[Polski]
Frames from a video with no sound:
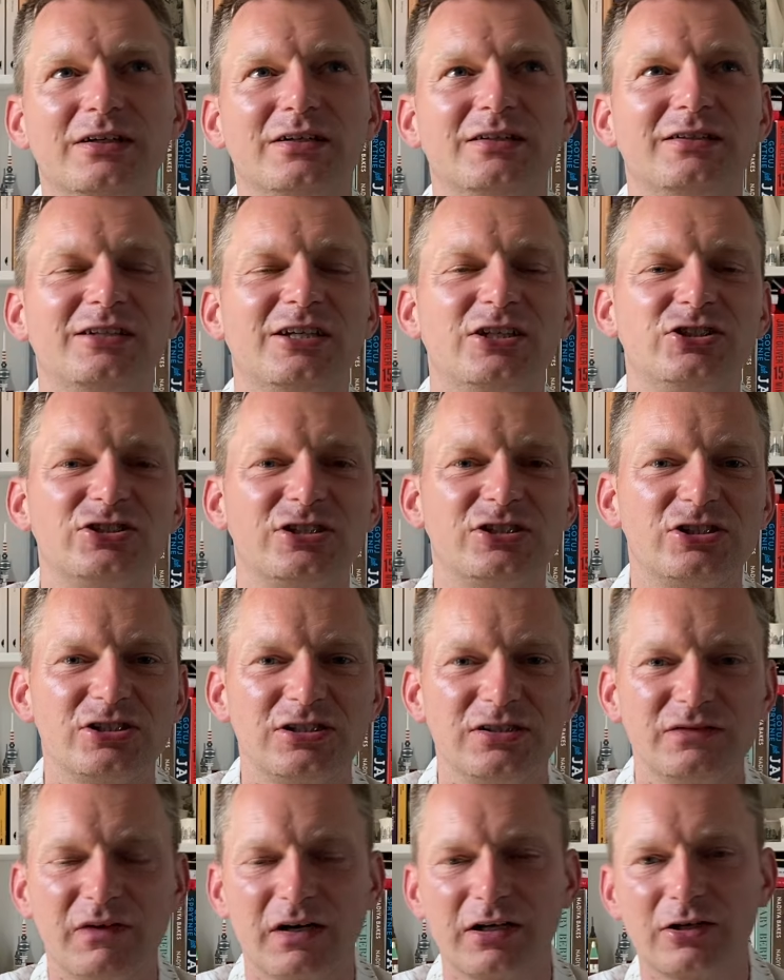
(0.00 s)

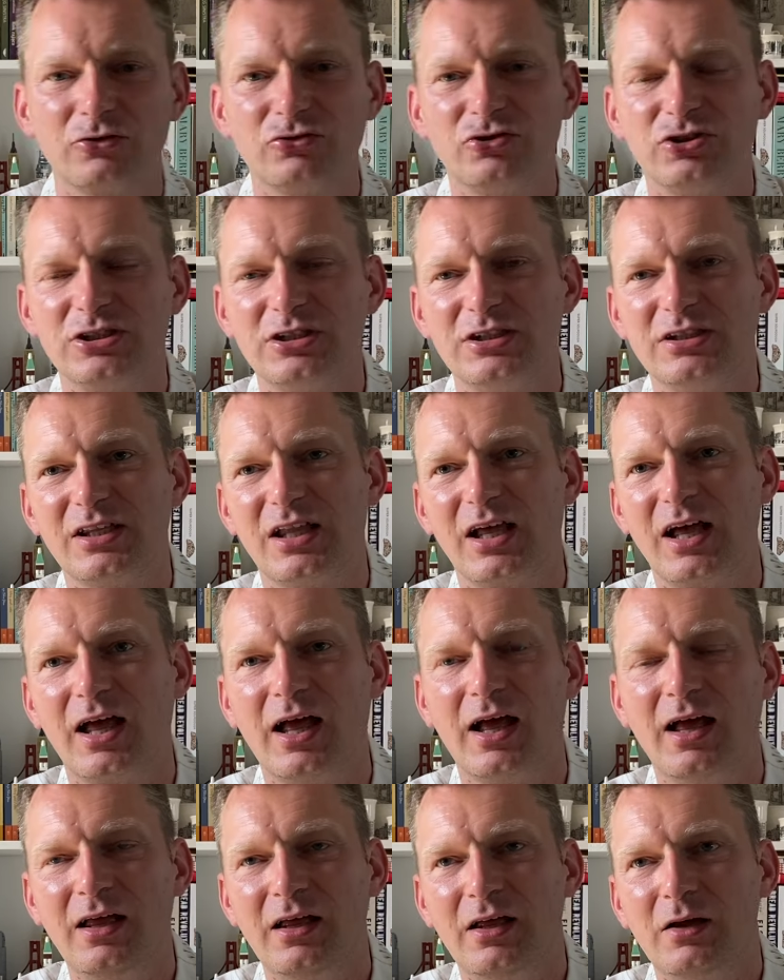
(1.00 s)
nieszczęśliwa
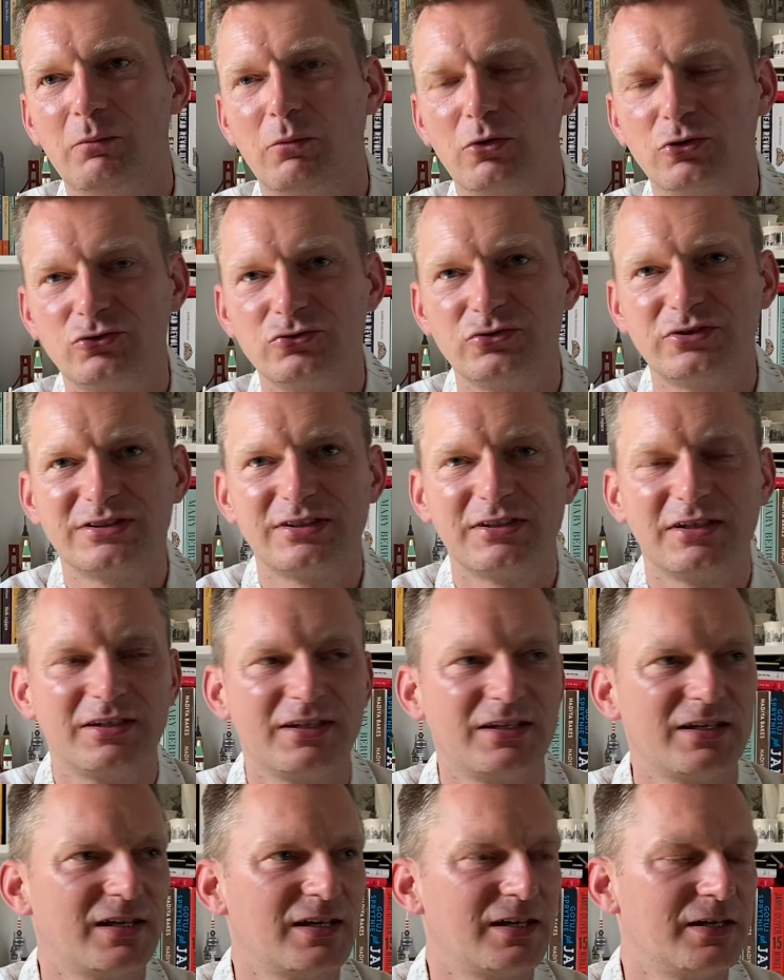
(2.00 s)
rodzina,
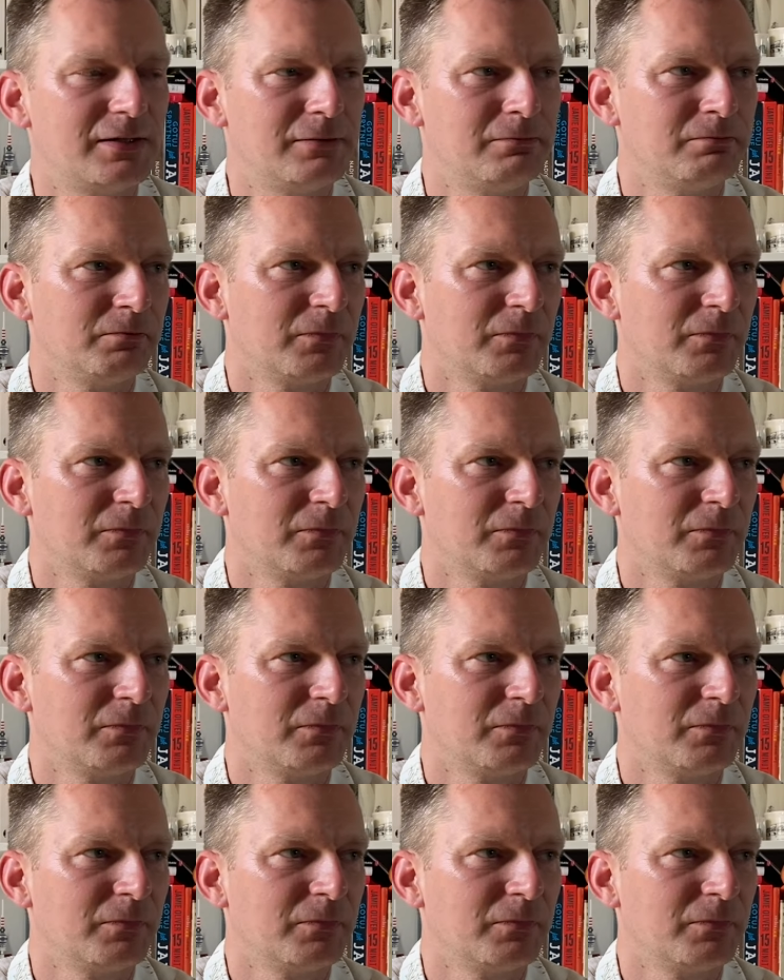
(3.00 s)
porzucenie